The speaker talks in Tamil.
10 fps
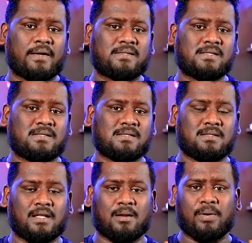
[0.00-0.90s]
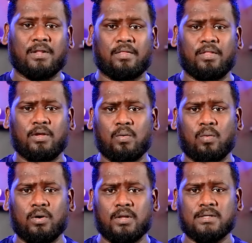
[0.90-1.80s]
ஆர்எஸ்எஸ் தரப்பிலிருந்து
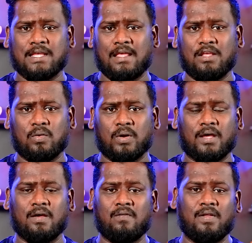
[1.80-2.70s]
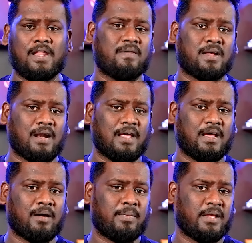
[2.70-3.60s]
ஒரு செய்தி கூட வெளியே வரலை
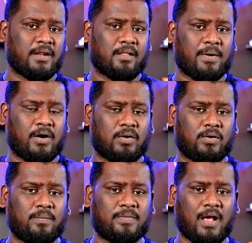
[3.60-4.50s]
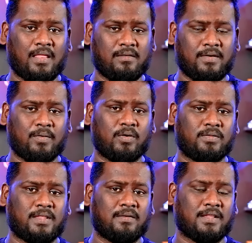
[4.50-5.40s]
அப்படிங்கிறத பார்க்குறோம் அதுவே ஒரு
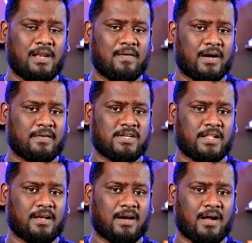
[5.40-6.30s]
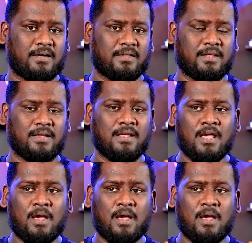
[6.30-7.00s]
தெ தெளிவான விஷயத்தை காட்டுது